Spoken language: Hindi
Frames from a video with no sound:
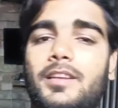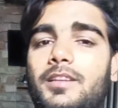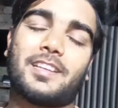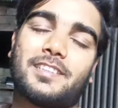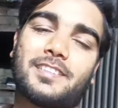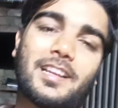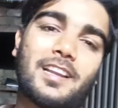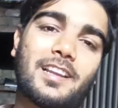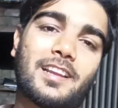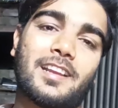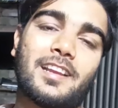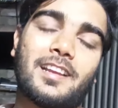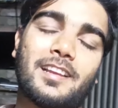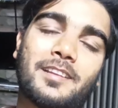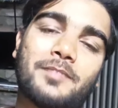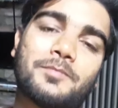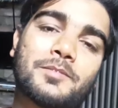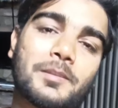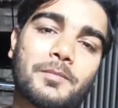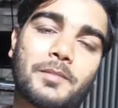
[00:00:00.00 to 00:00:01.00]
कैसा लगा
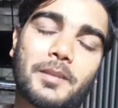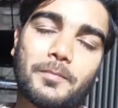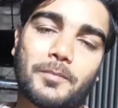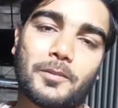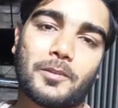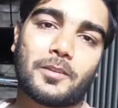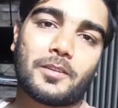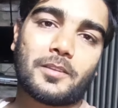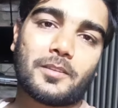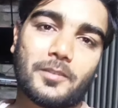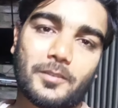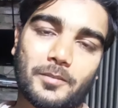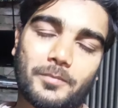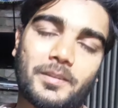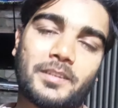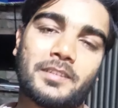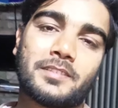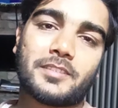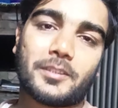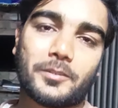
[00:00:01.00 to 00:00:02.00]
हम सबका ब्लॉग
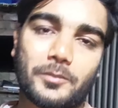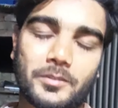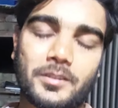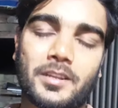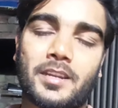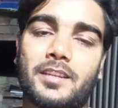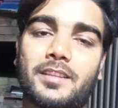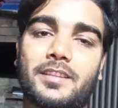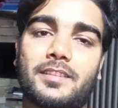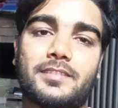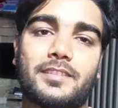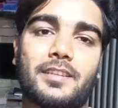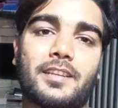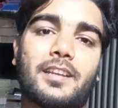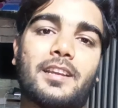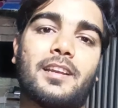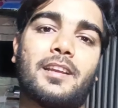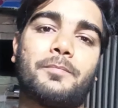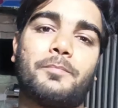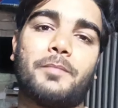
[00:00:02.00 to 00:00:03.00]
कमेंट जरूर कर
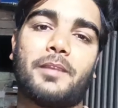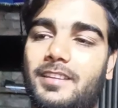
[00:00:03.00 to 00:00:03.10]
दीजिएगा